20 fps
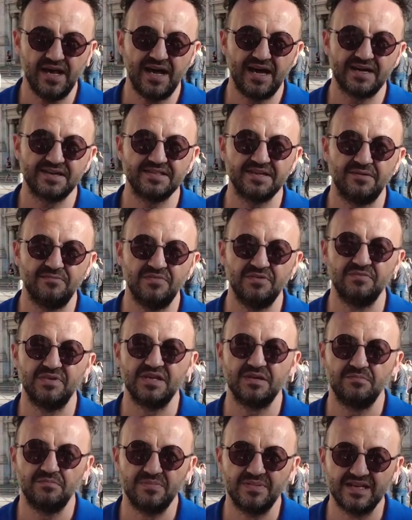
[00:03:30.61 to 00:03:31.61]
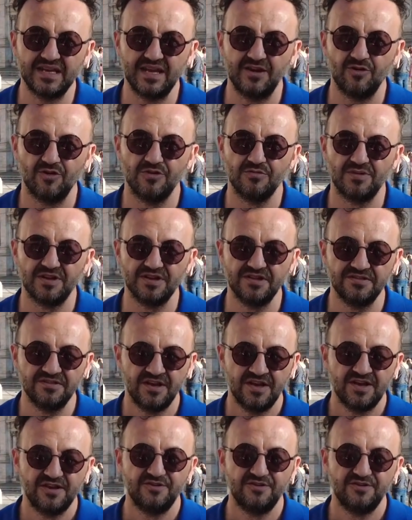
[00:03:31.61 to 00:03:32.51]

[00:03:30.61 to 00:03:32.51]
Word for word: erdemli bir birey olmanın